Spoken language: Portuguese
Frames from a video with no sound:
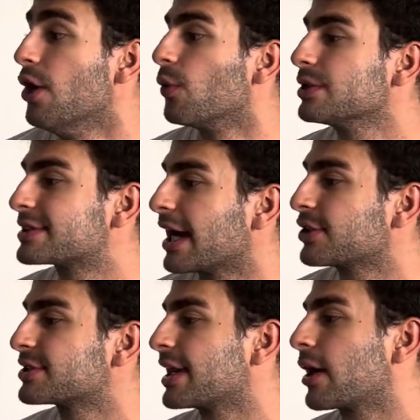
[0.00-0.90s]
O
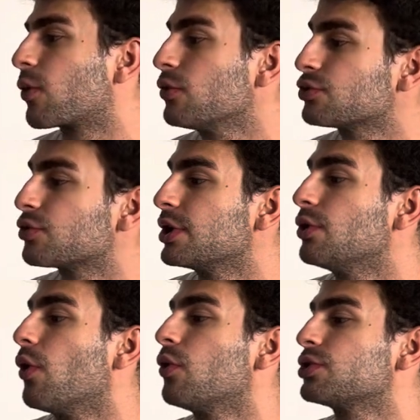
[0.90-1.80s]
estádio será
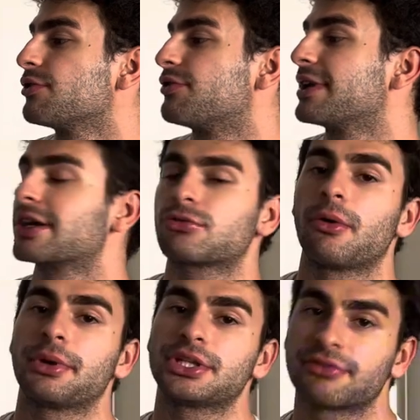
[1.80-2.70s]
construído onde fica
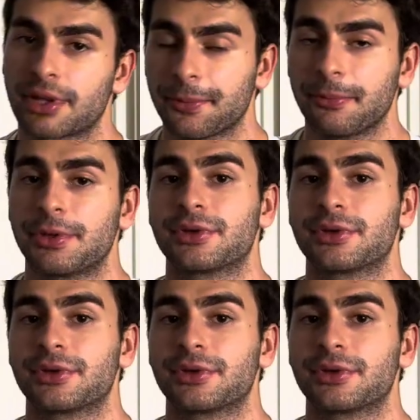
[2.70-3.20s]
atualmente a Vila Belmiro.